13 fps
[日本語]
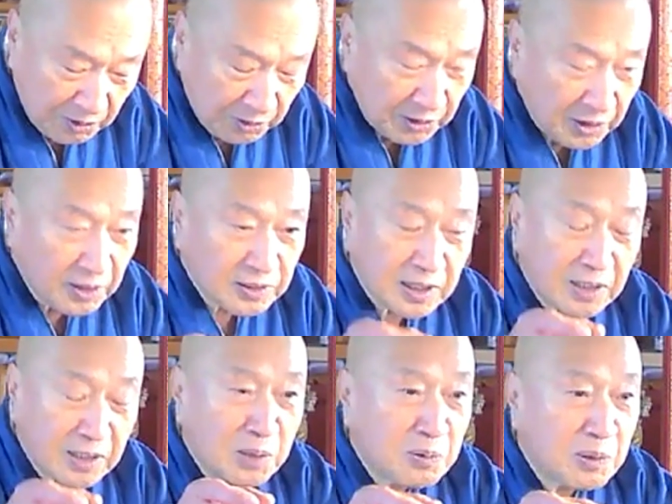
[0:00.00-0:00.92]
と。で、
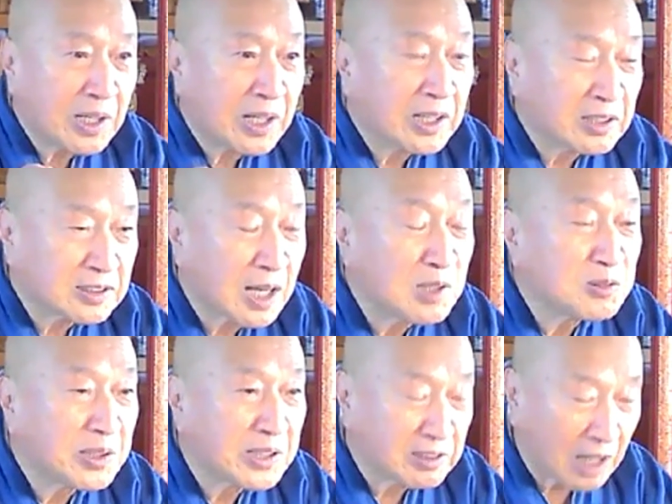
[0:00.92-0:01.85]
三段目は何や。三
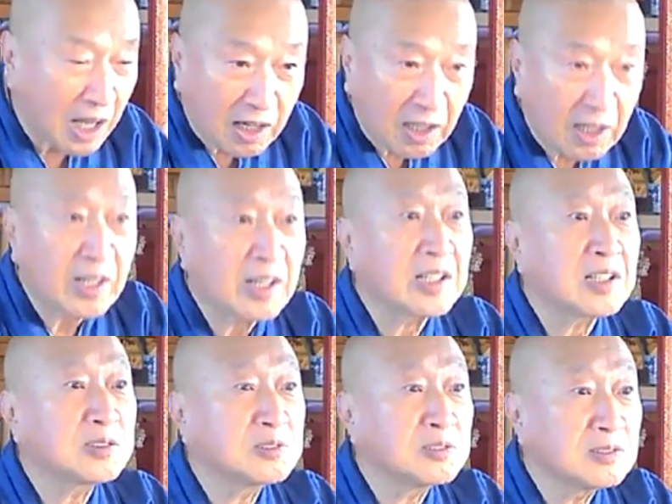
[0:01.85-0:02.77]
個は何や。あ、唐揚げ
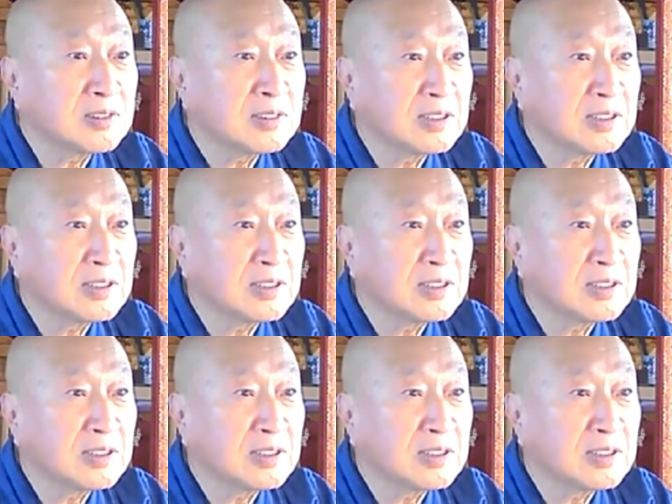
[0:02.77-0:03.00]
です。